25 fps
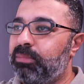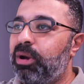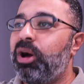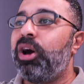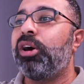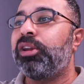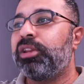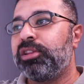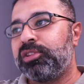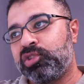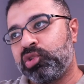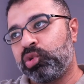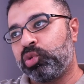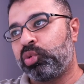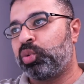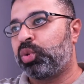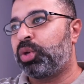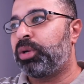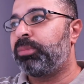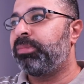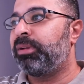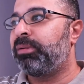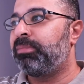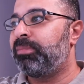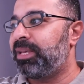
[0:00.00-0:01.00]
ما قريتش
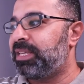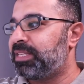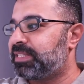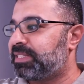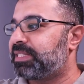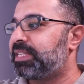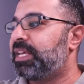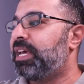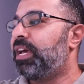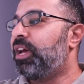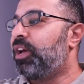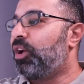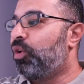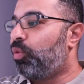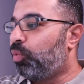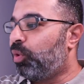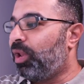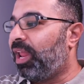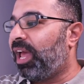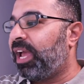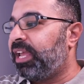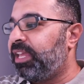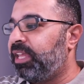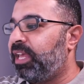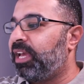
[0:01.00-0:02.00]
تراب الماس
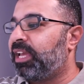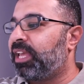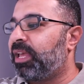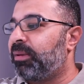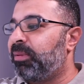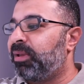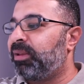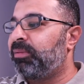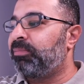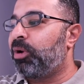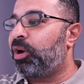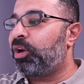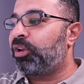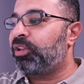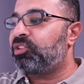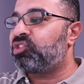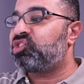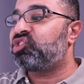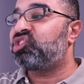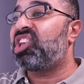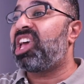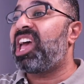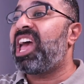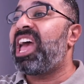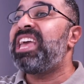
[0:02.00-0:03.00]
والحقيقه كمان ما
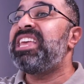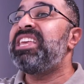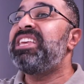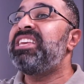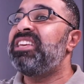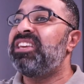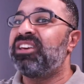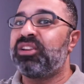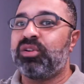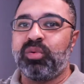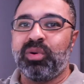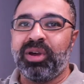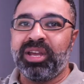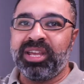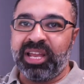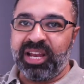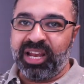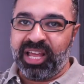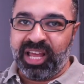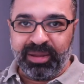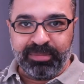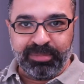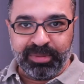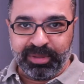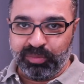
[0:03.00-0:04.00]
قريتش اي روايه
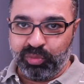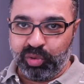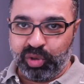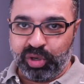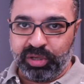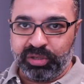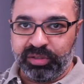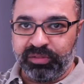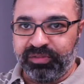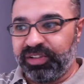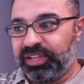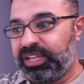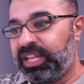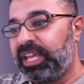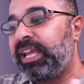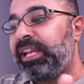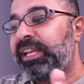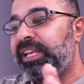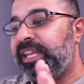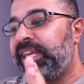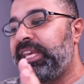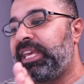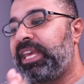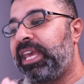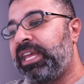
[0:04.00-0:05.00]
لاحمد مراد فده
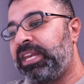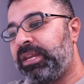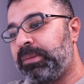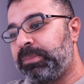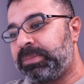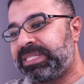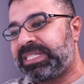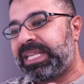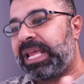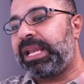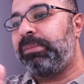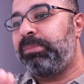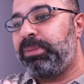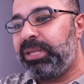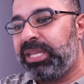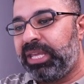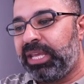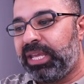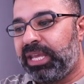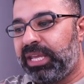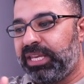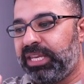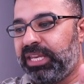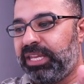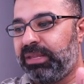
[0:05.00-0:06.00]
ليه جانب
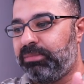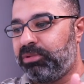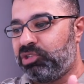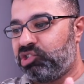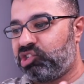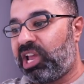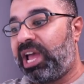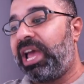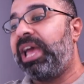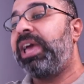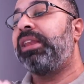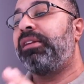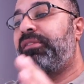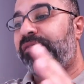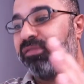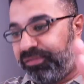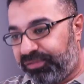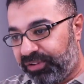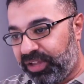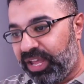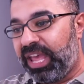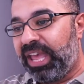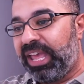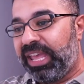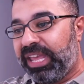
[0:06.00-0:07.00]
سلبي اني مش عارف
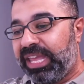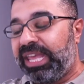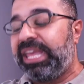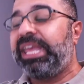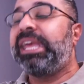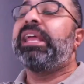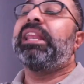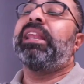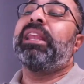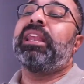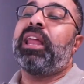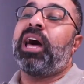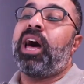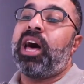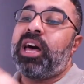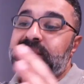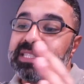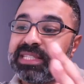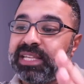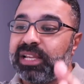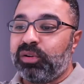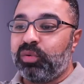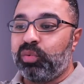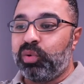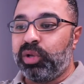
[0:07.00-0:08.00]
ايه اللي
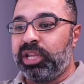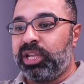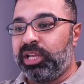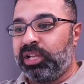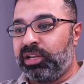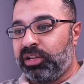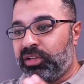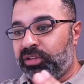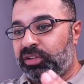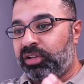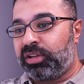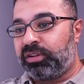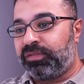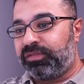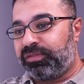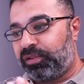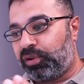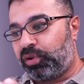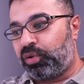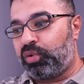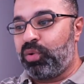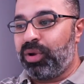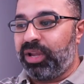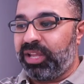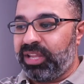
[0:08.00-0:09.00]
حصل وايه اللي دار في
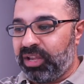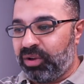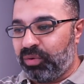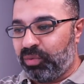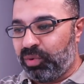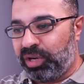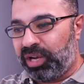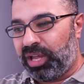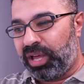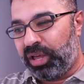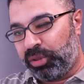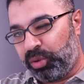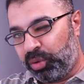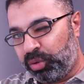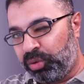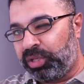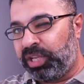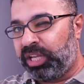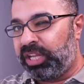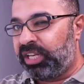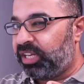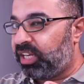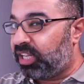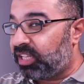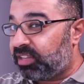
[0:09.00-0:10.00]
الروايه واللي اظن
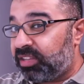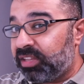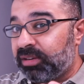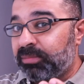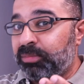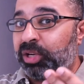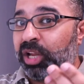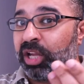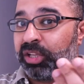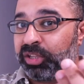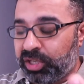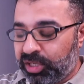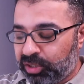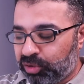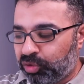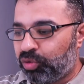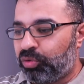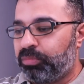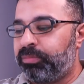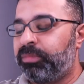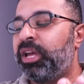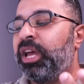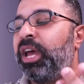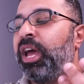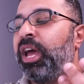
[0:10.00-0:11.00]
ان كتير من حضراتكم